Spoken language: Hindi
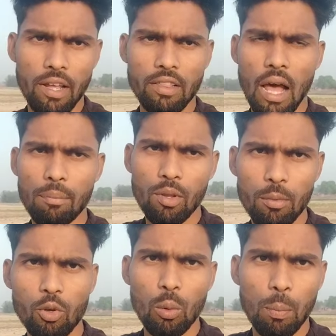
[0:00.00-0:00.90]
हैं तो आप
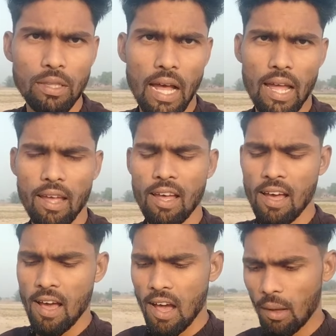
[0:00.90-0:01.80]
सभी को पता है
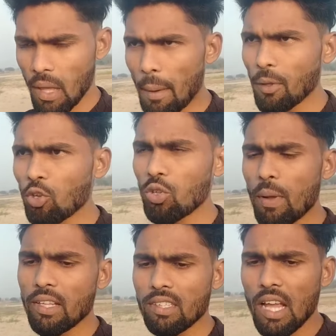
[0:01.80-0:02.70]
अब यहाँ पर दोस्तों
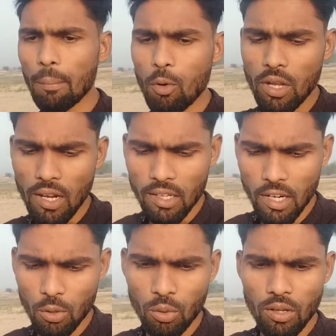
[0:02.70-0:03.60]
मैं एक चीज़ आपको क्लियर
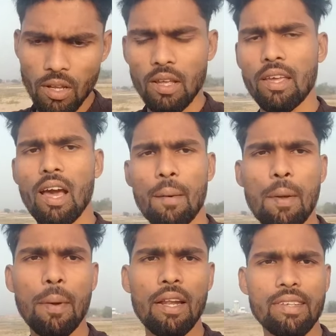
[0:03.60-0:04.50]
कर दूँ कि
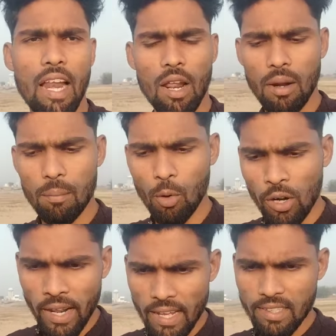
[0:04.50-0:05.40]
अभी मेरे चैनल
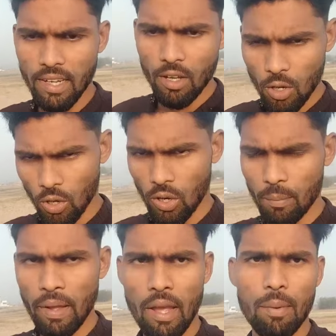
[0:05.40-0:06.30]
मोनेटाइज है और
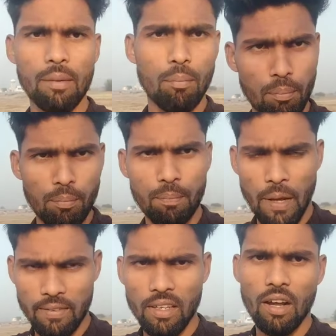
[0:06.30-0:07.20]
मैं अभी
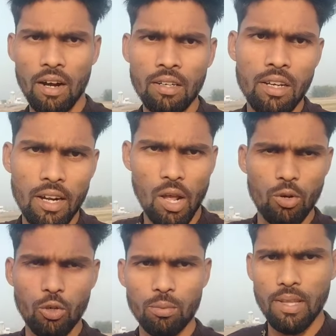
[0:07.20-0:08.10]
पैसा अर्न कर रहा हूँ
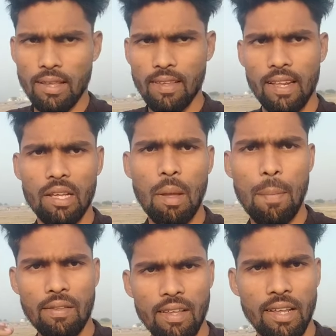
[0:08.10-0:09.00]
यूट्यूब से ऐसा नहीं कि मैं
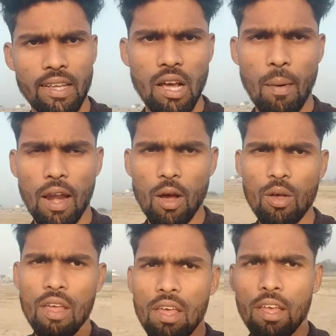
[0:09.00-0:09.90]
पैसा नहीं कमा रहा हूँ
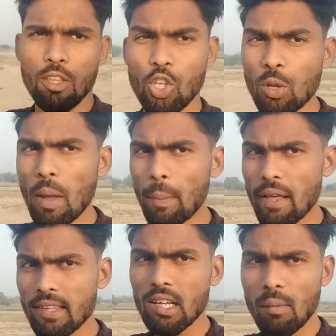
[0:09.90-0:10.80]
दोस्तों मैं
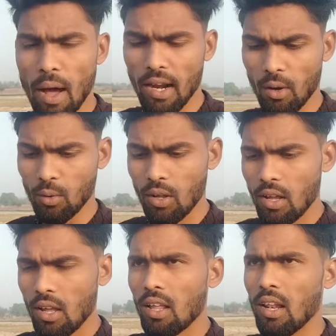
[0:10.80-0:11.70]
पैसा कमा रहा हूँ
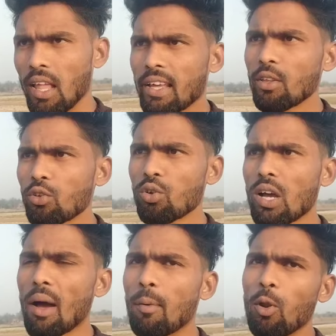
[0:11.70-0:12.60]
लेकिन दोस्तों
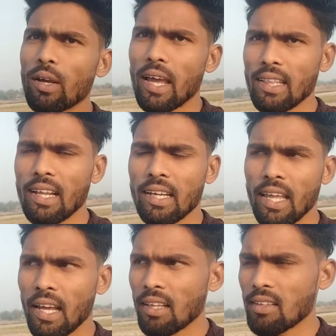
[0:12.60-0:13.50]
काफ़ी लोग कहते हैं ना
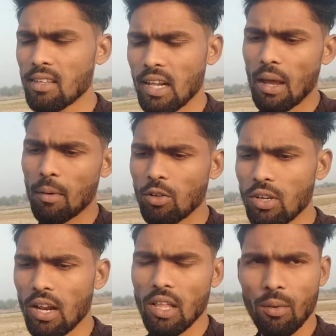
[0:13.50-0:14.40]
कि एक हज़ार सब्सक्राइबर और
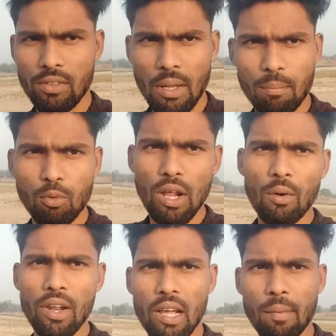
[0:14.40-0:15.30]
चार हज़ार वर्ष टाइम पूरा
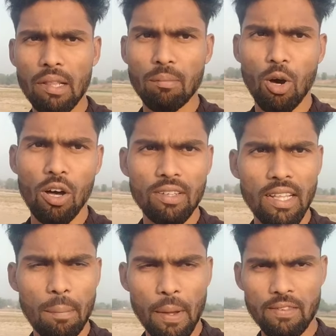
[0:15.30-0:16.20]
होने के बाद बहुत
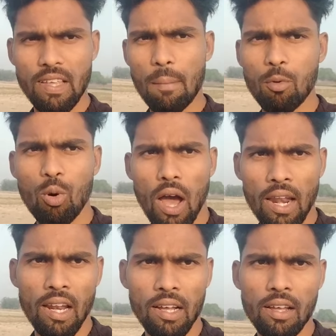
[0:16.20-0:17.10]
ज़्यादा पैसे आपको
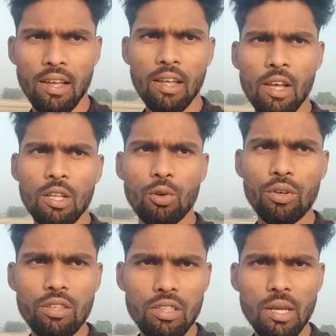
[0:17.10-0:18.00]
आने लगेंगे तो
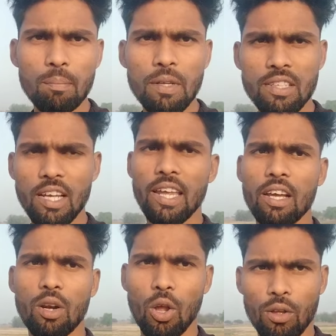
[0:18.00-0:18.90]
इसके पीछे
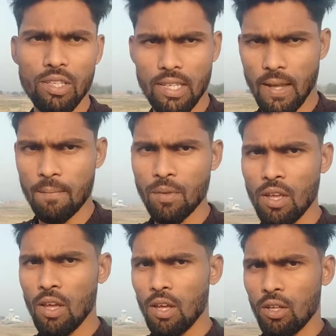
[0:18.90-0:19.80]
एक लॉजिक है
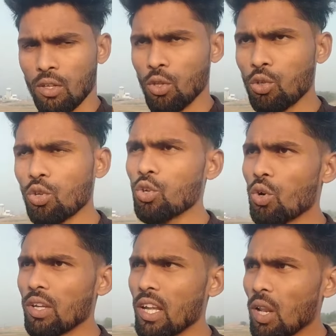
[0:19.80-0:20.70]
दोस्तों
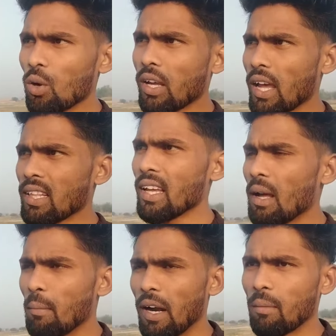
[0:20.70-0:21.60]
जो ये लोग कहते हैं
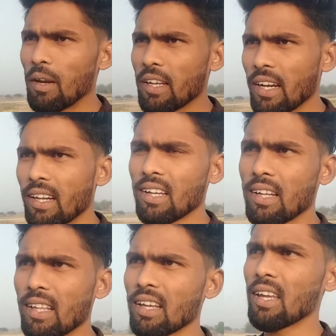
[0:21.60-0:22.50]
ना बड़े बड़े क्रिएटर
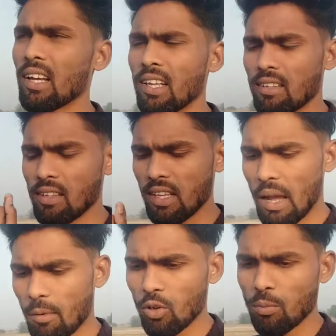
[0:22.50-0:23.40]
कहते हैं कि एक हज़ार
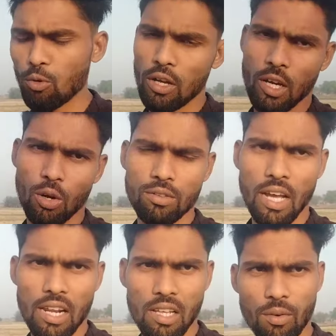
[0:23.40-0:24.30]
सब्सक्राइबर को पूरा कर लो
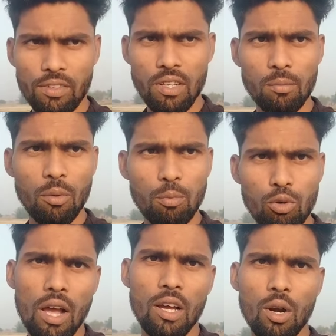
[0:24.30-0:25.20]
चार हज़ार टाइम को
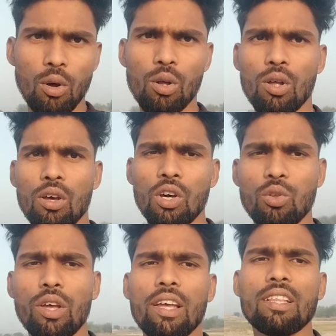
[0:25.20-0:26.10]
पूरा कर लो
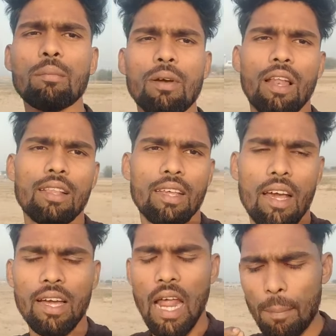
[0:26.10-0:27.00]
तो एकदम गलत है
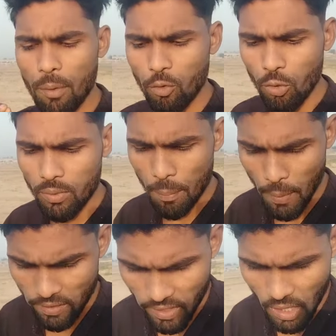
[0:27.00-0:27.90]
अगर आप यूट्यूब से
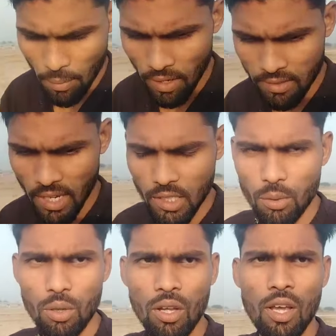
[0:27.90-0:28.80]
पैसे कमाना चाहते
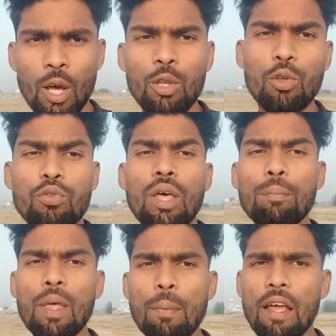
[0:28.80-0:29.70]
हो तो
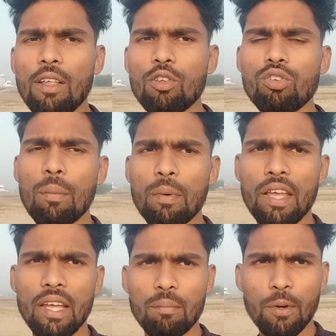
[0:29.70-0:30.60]
सबसे पहले दोस्तों
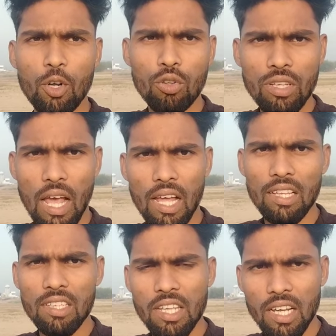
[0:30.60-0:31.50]
अपने वीडियोज़ का
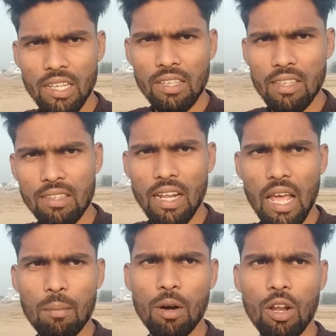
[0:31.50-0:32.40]
एक हज़ार
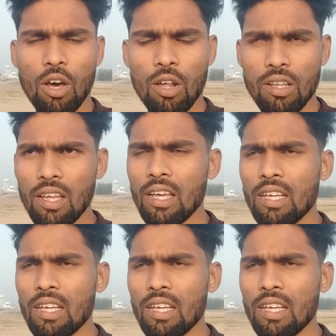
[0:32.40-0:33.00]
सब्सक्राइबर और